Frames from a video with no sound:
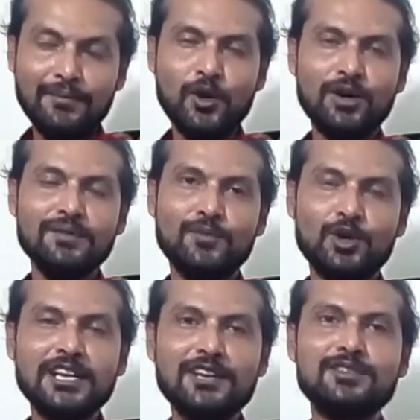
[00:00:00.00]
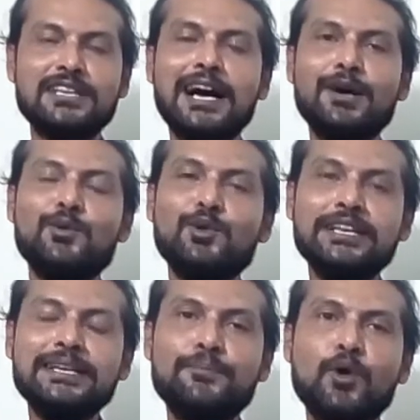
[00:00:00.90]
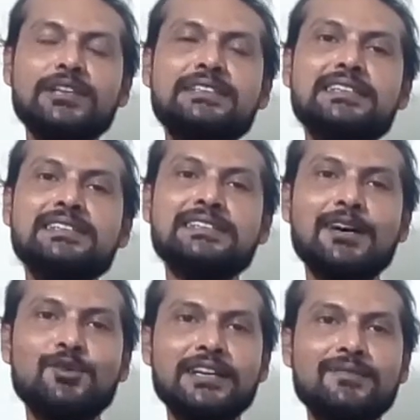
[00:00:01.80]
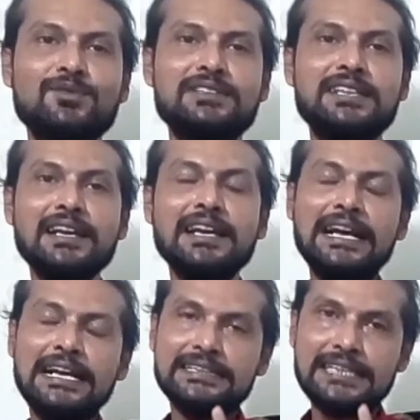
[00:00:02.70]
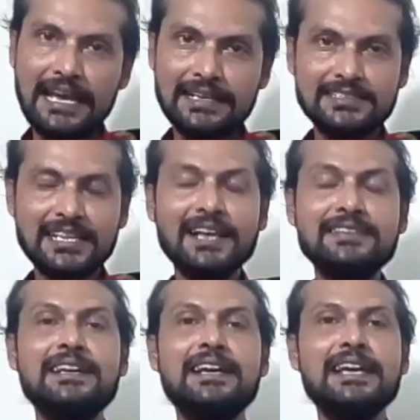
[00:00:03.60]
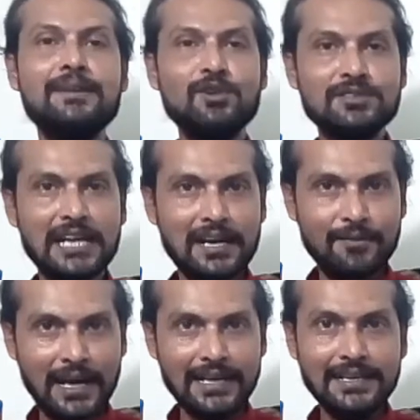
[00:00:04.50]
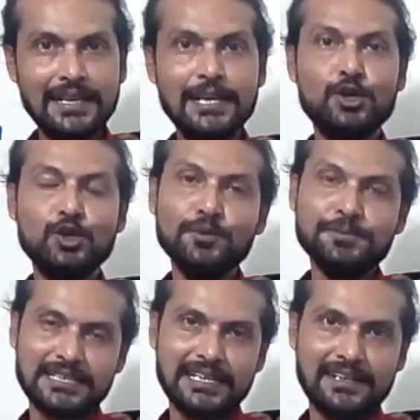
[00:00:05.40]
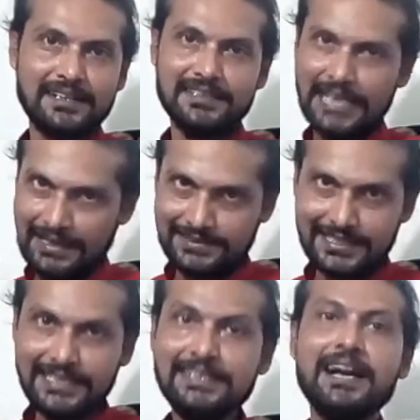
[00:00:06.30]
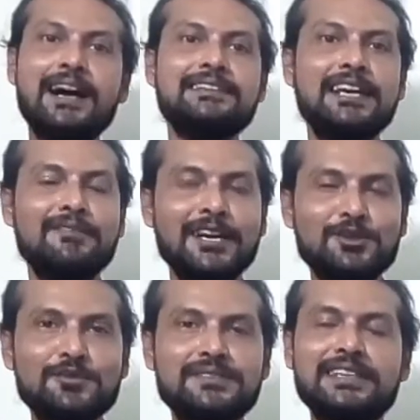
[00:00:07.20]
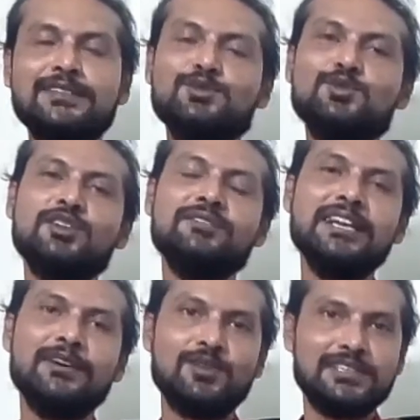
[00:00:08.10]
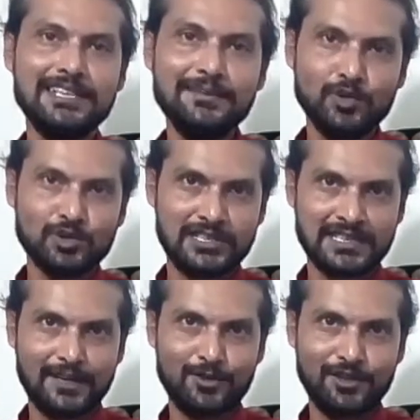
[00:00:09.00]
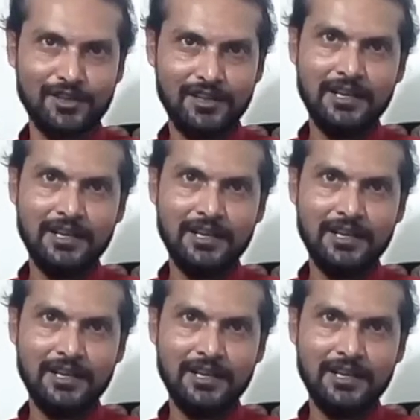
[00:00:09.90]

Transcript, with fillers: এবং মজার কথা ওই পঁয়ত্রিশটা গোলের মধ্যে ধ্যানচাঁদ এবং তার ভাই রূপ সিং ধ্যান সিং আর তার ভাই রূপ সিং দুজনে মিলে করেছিলেন পঁচিশটা গোল